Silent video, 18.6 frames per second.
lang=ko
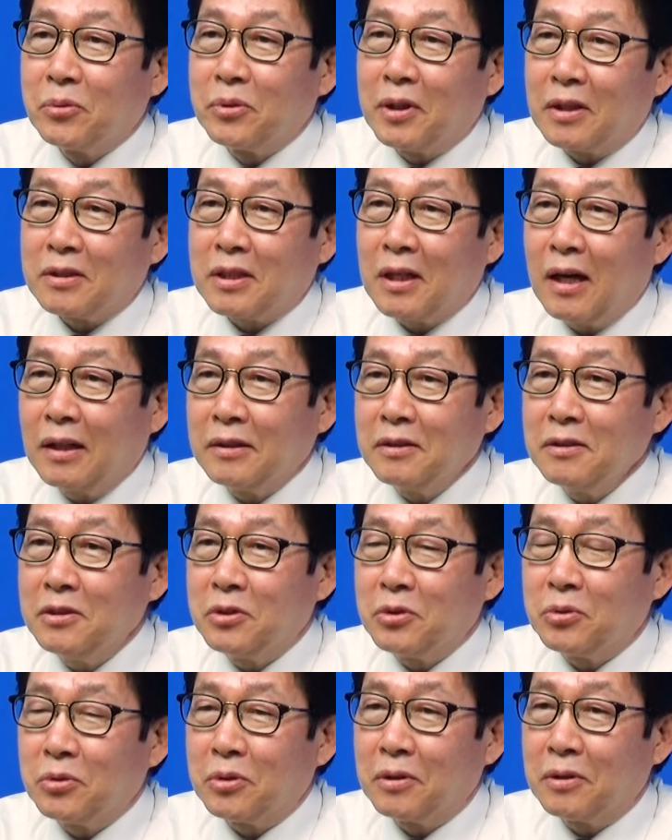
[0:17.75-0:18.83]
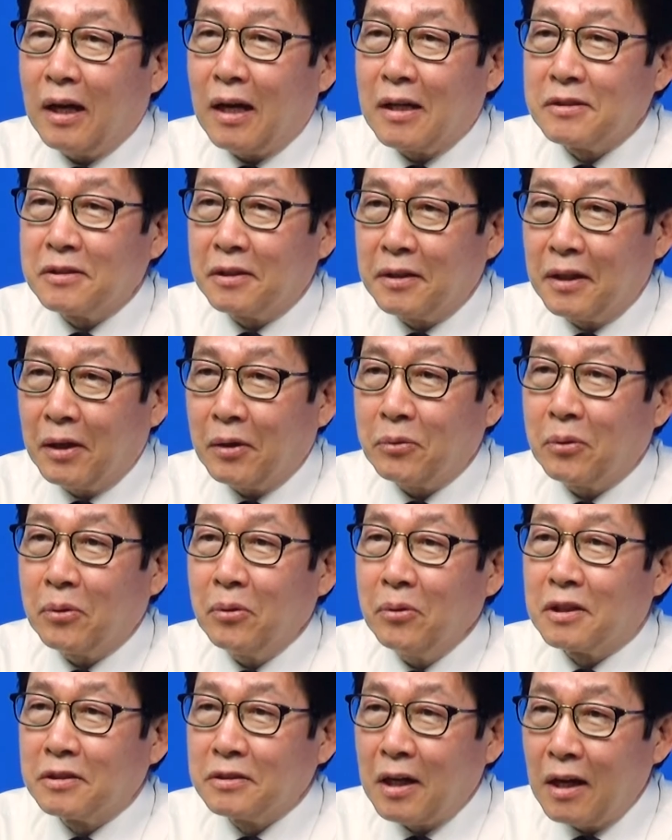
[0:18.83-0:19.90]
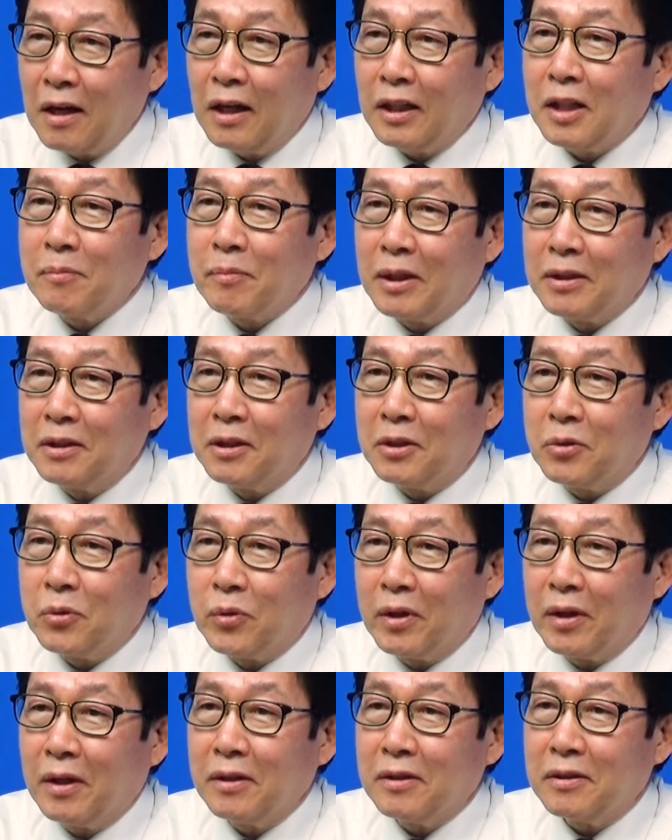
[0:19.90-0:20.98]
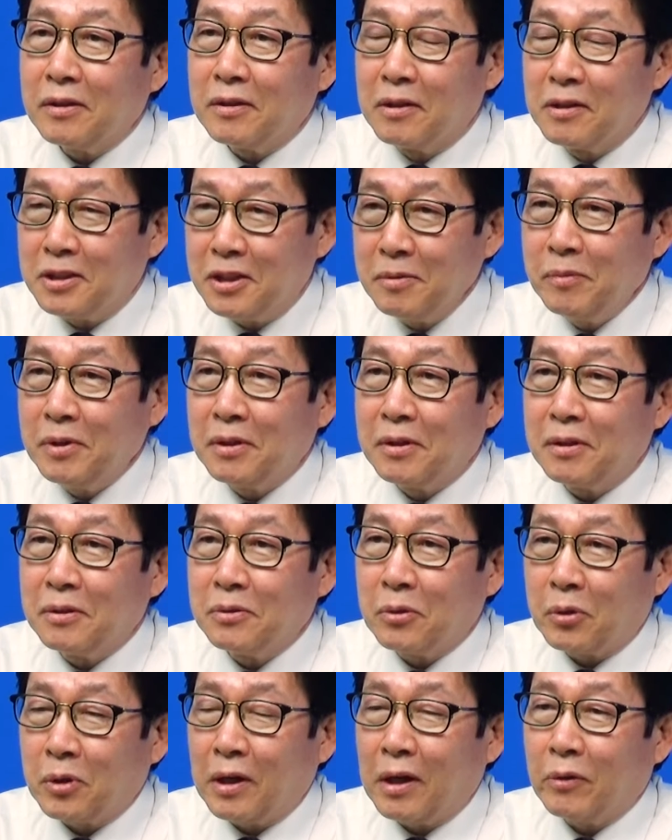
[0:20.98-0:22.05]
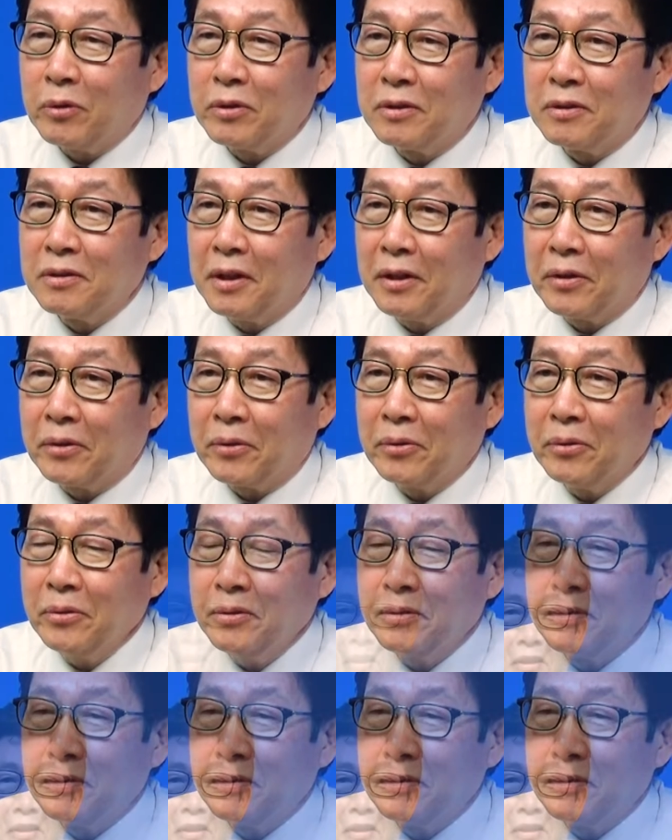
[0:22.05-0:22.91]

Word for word: 우리가 사는 지구를 안전하고 건강하게 만들기 위해 열심히 노력하고 있는데요.